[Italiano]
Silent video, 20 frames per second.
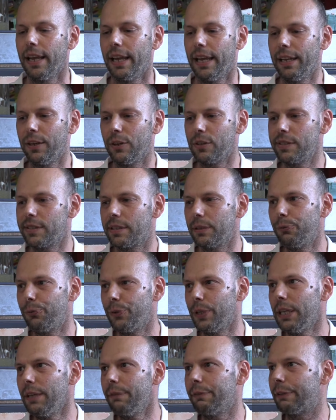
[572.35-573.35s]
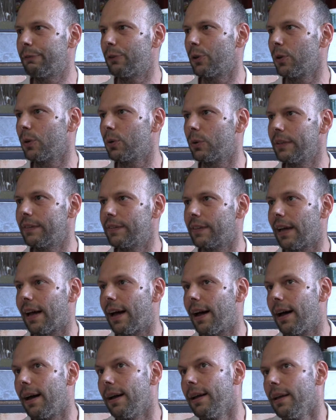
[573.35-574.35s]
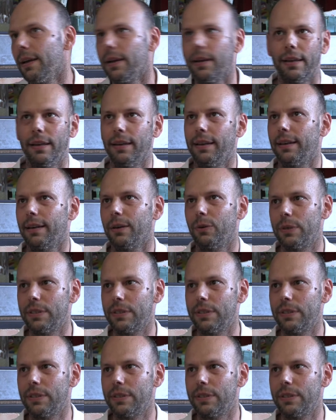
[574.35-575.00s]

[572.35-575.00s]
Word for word: e i nostri figli vivono questa eh,